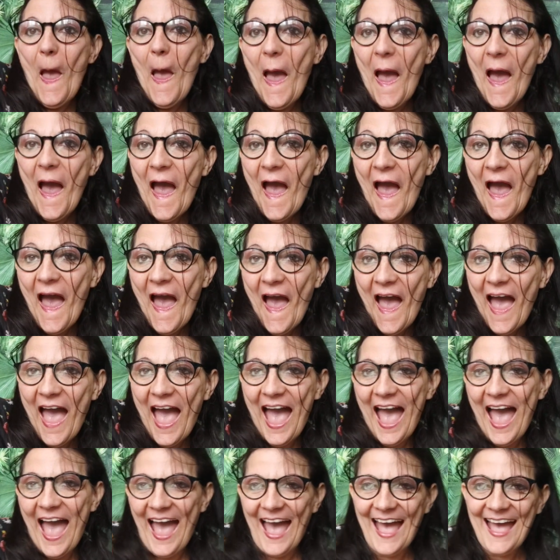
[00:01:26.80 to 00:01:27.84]

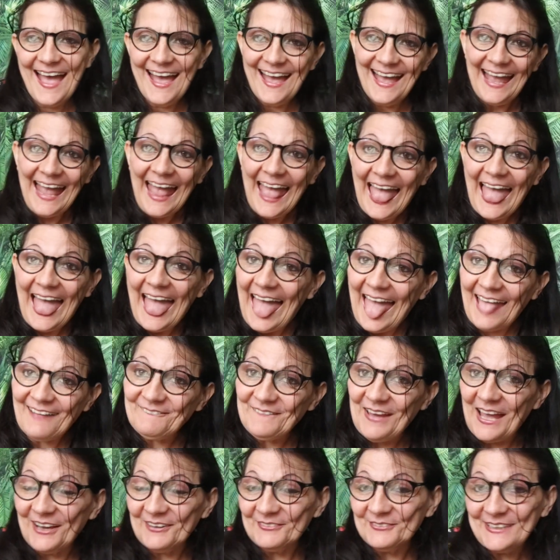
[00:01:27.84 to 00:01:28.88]
eh
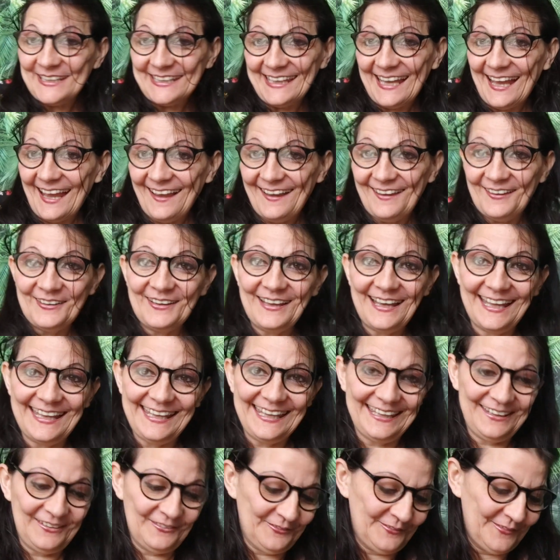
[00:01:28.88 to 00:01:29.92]
ben oui, hein.
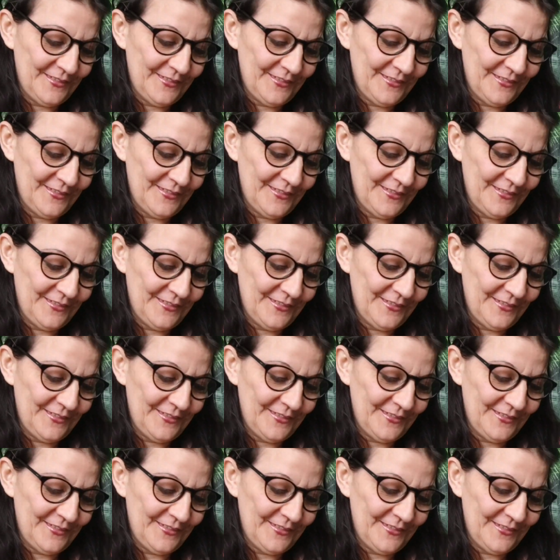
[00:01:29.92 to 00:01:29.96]
Allez.